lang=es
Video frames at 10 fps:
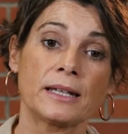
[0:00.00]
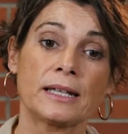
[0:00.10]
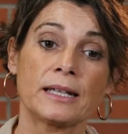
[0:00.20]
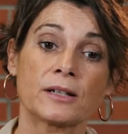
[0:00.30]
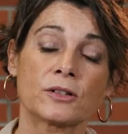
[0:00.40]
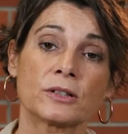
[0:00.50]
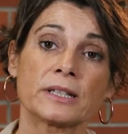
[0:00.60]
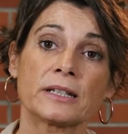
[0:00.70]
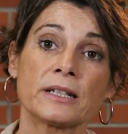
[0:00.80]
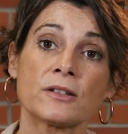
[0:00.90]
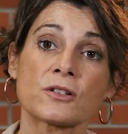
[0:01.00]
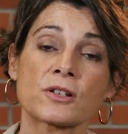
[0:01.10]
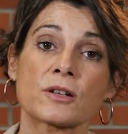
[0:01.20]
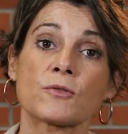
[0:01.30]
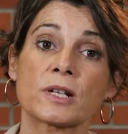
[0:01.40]
eh,
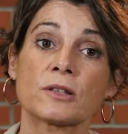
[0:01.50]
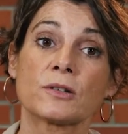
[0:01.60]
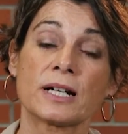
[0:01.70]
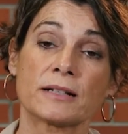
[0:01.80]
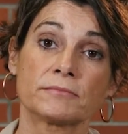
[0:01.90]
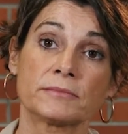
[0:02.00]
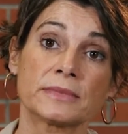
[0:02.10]
contenidos en cuanto a